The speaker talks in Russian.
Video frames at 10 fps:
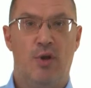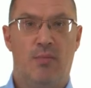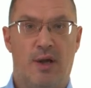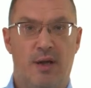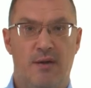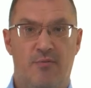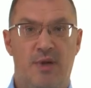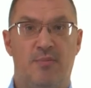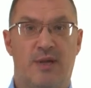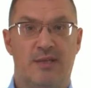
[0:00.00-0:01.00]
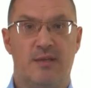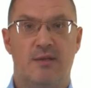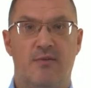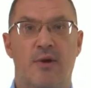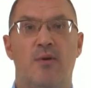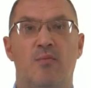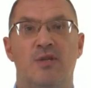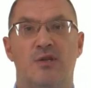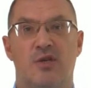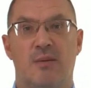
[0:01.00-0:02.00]
брака в 5% мы
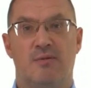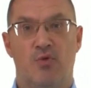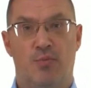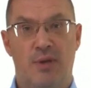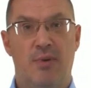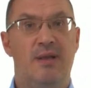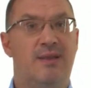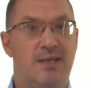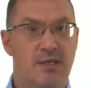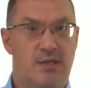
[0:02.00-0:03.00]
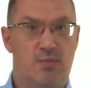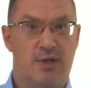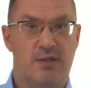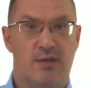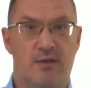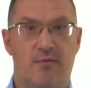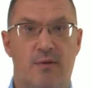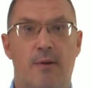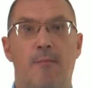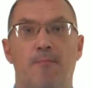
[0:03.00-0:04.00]
снижаем свою прибыль на 10%.
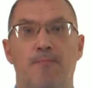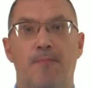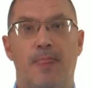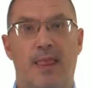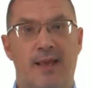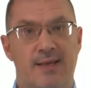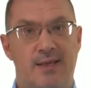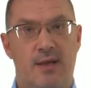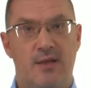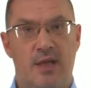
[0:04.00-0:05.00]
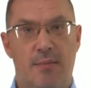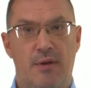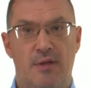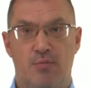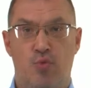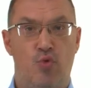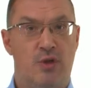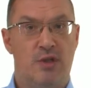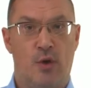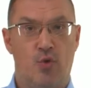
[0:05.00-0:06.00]
Если рентабельность будет
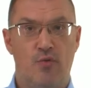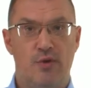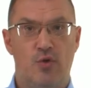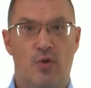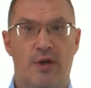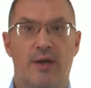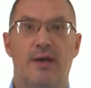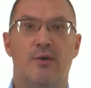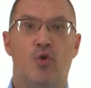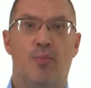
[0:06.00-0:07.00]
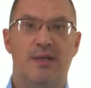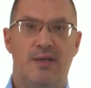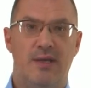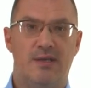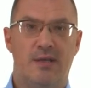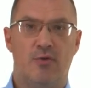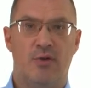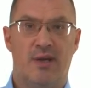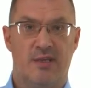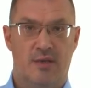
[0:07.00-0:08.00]
не такой высокой, то потери станут
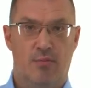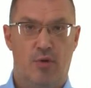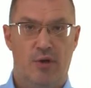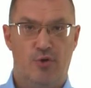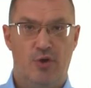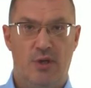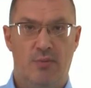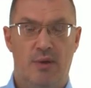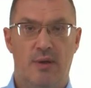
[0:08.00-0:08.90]
гораздо более ощутимы.